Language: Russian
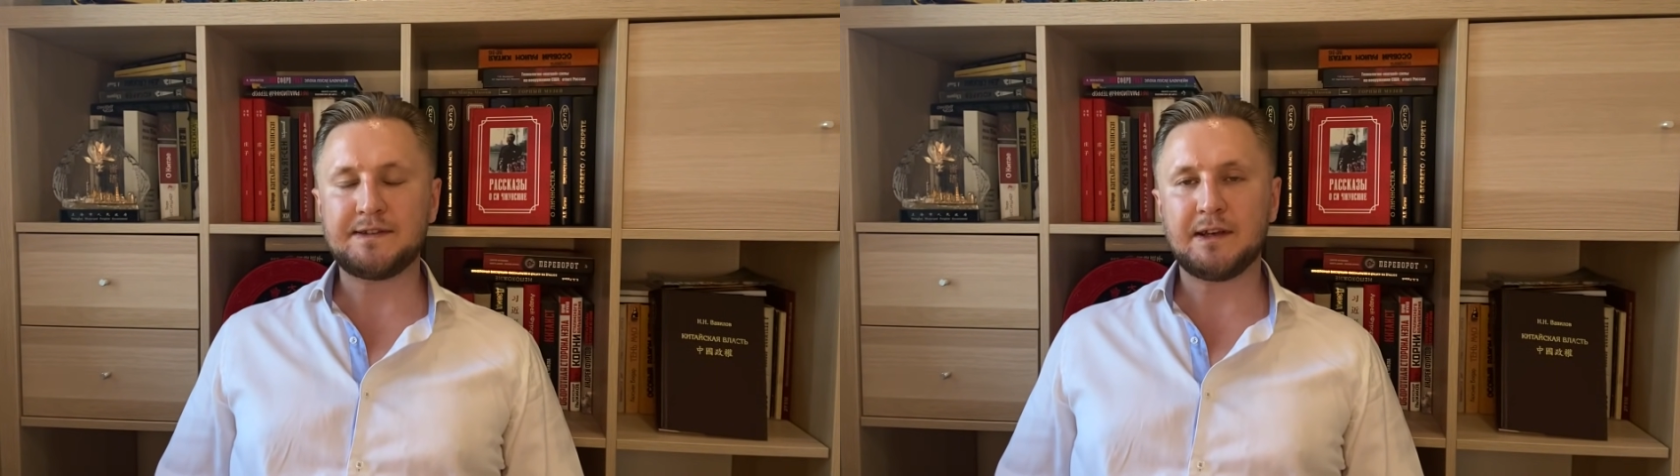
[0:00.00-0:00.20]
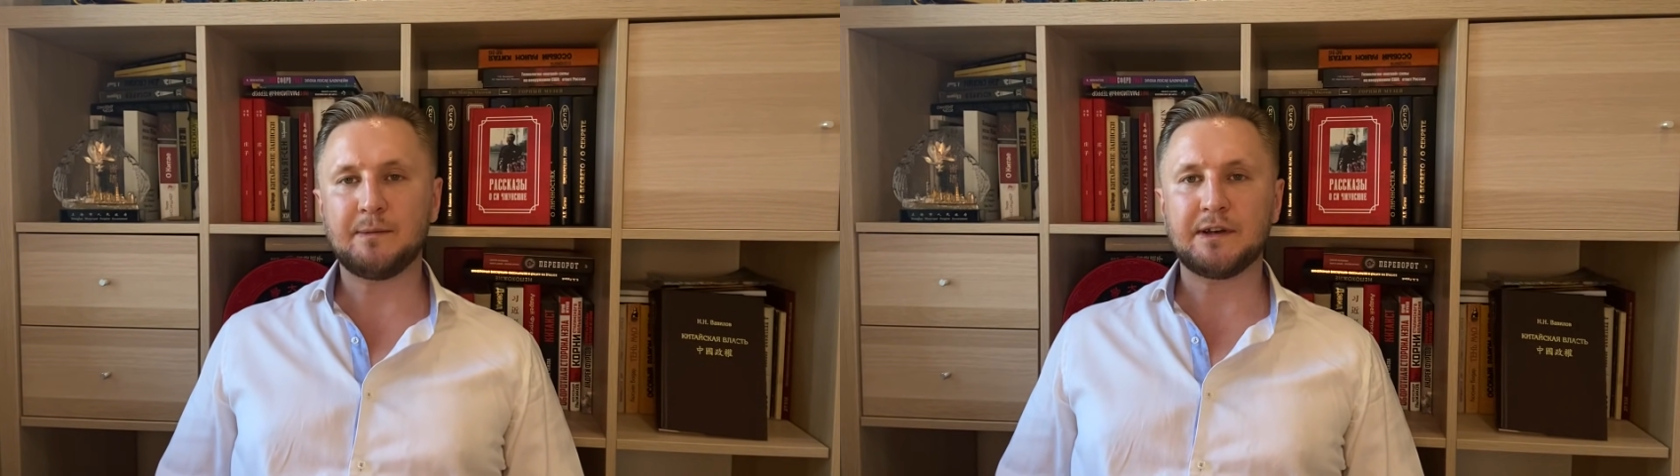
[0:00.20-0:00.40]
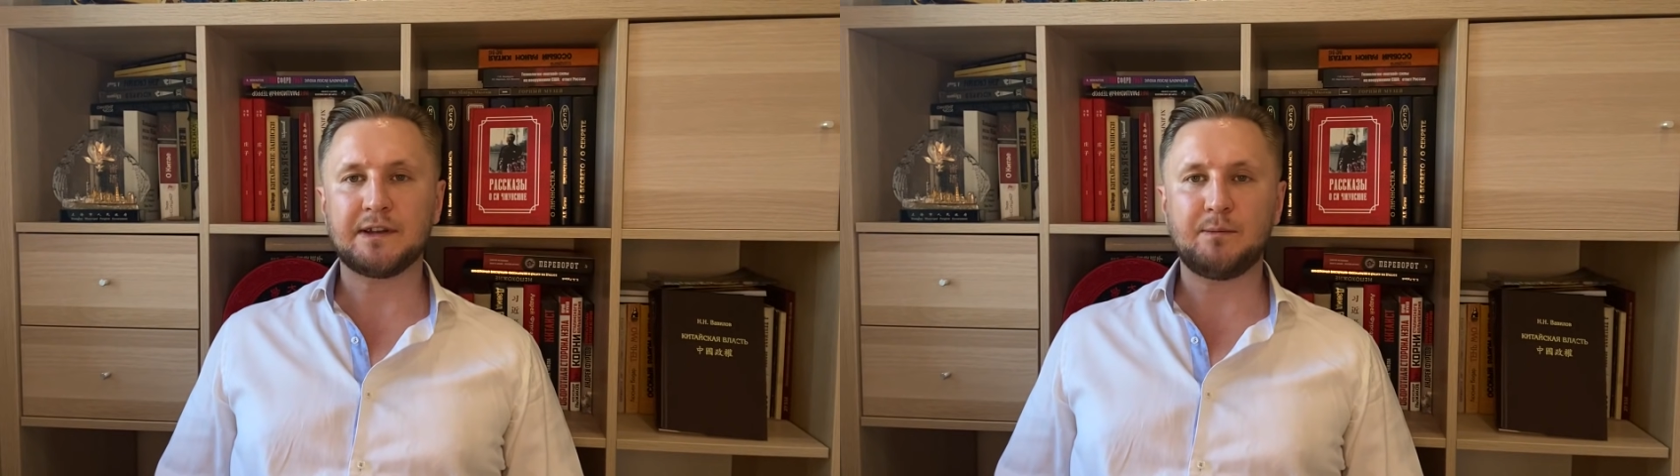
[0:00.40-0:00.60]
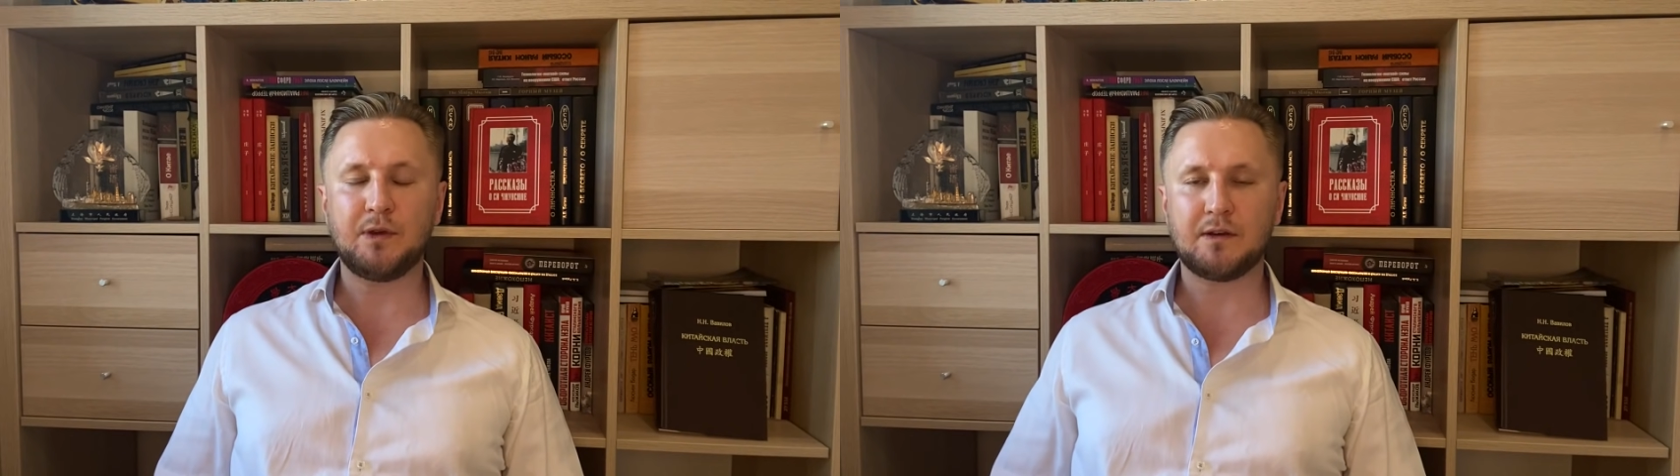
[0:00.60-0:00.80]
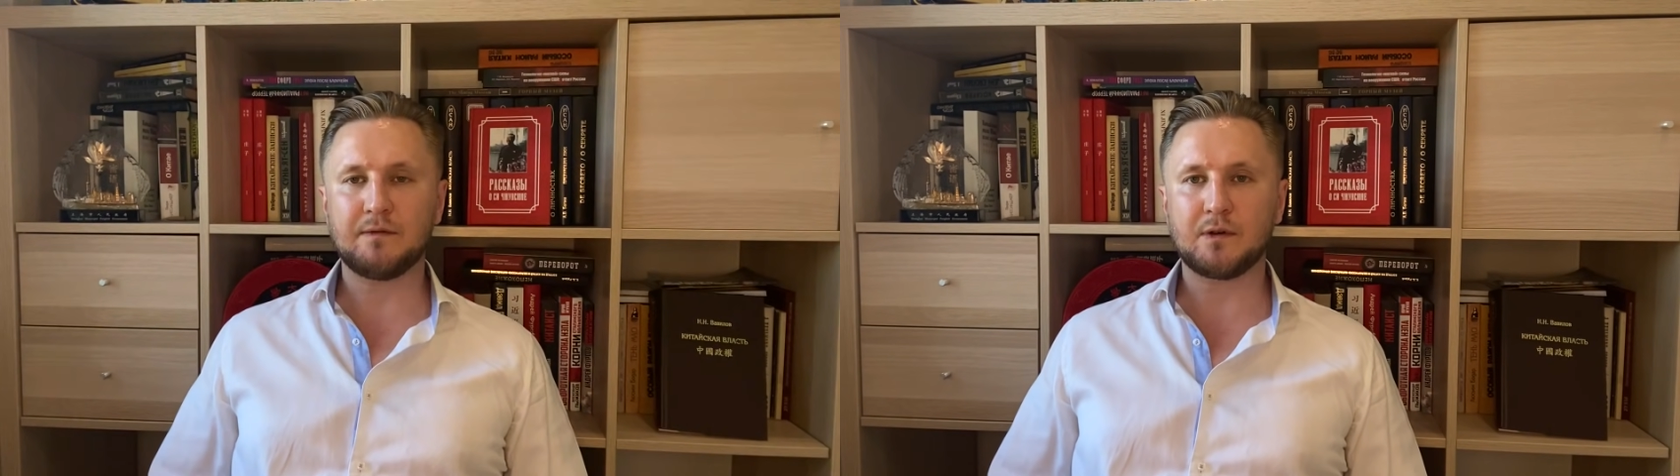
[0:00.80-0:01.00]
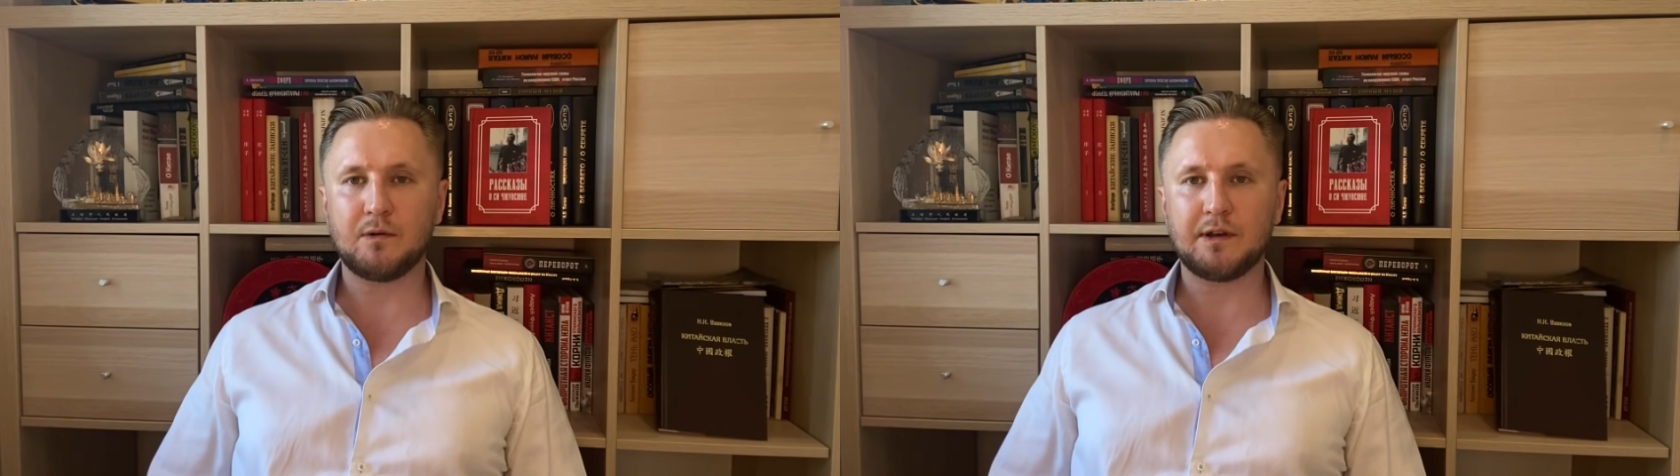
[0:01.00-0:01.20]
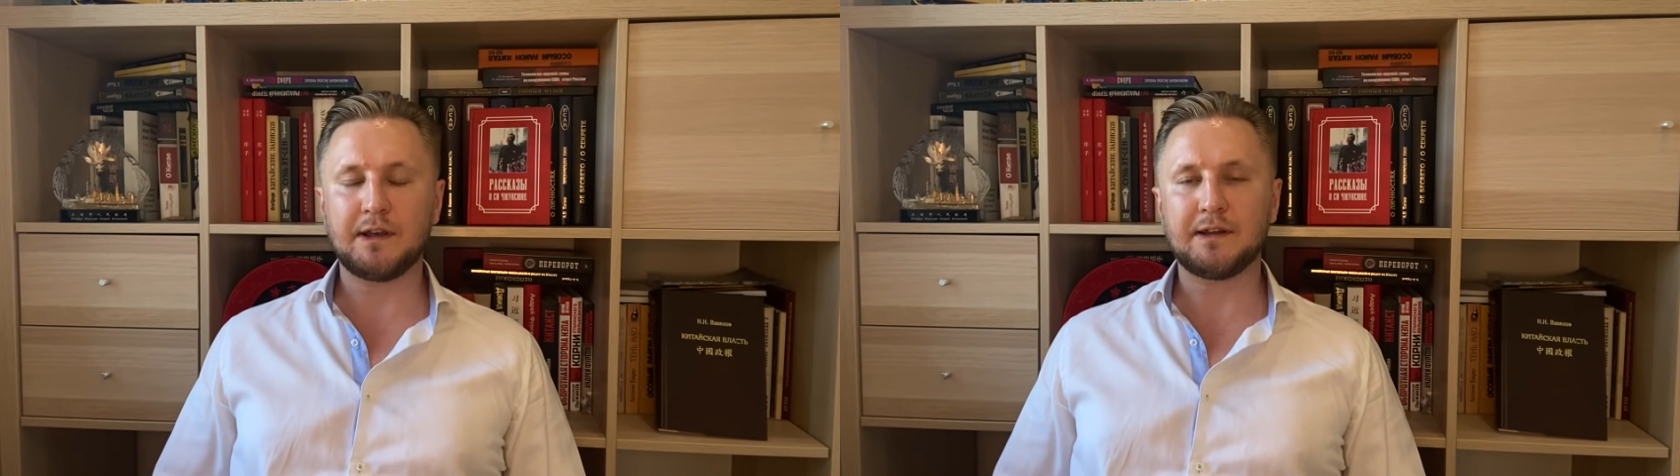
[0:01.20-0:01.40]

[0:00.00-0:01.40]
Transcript: тема. Это первый ролик.